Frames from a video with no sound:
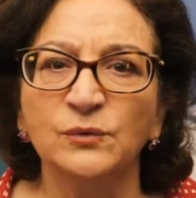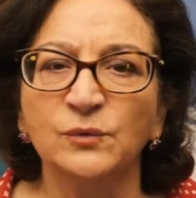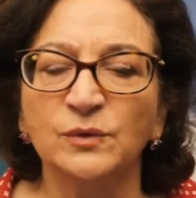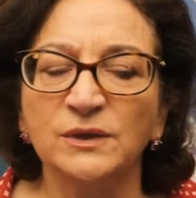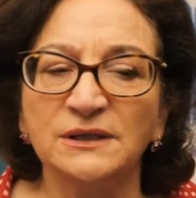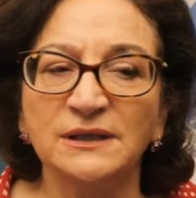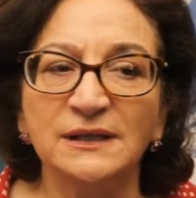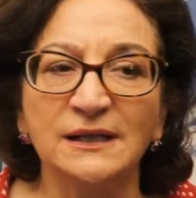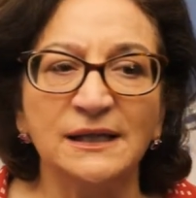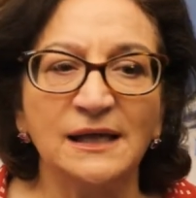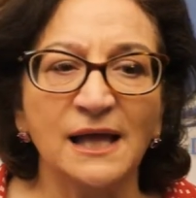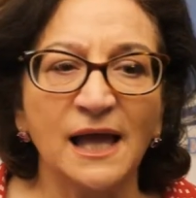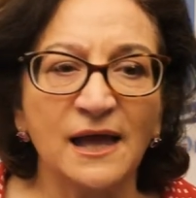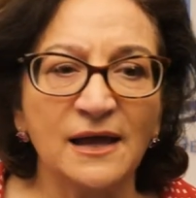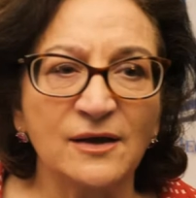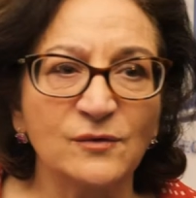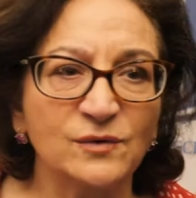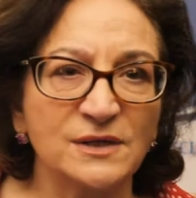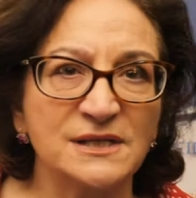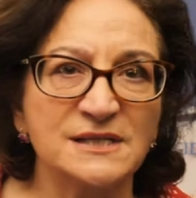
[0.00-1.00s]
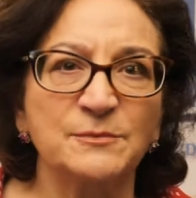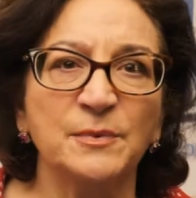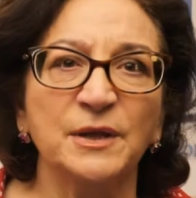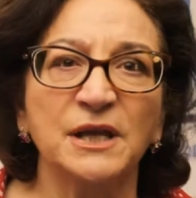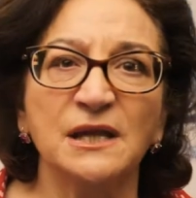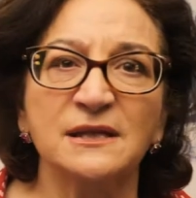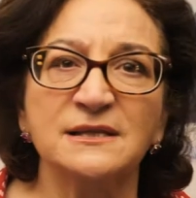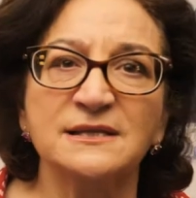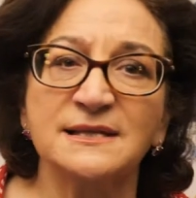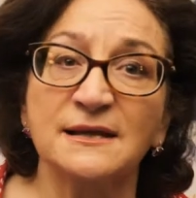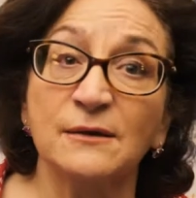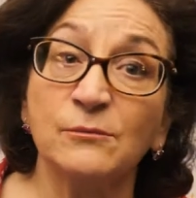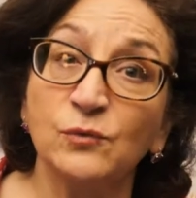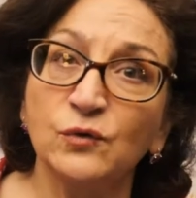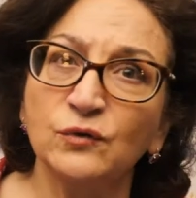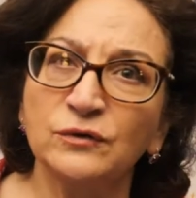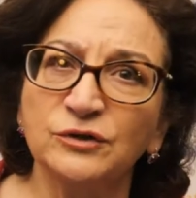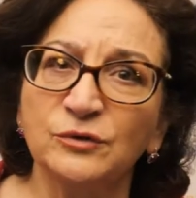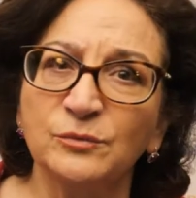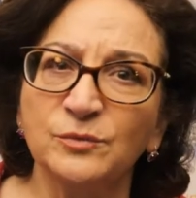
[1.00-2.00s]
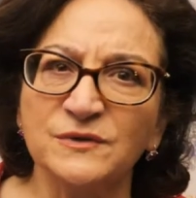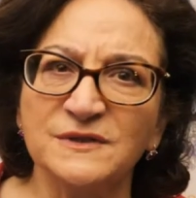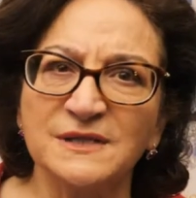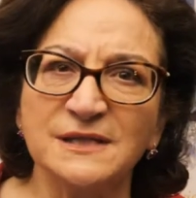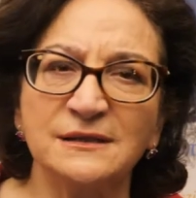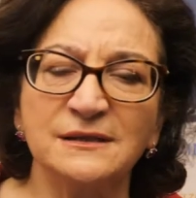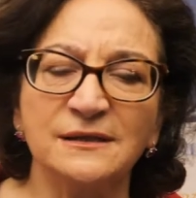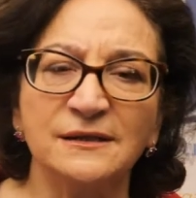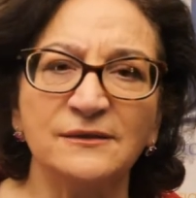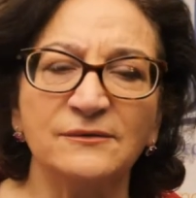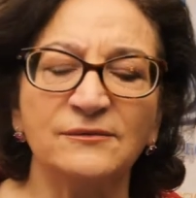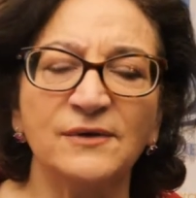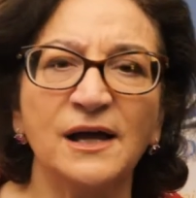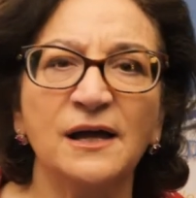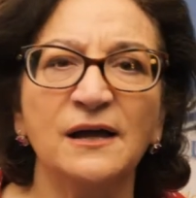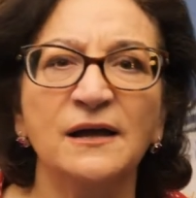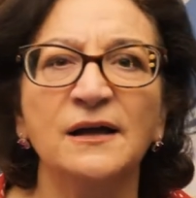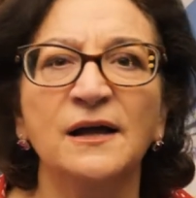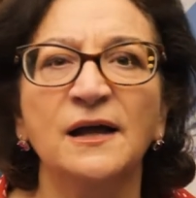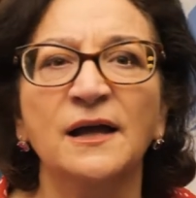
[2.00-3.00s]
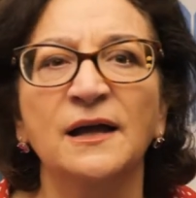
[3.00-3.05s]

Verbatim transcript: Quindi è un'esperienza molto positiva.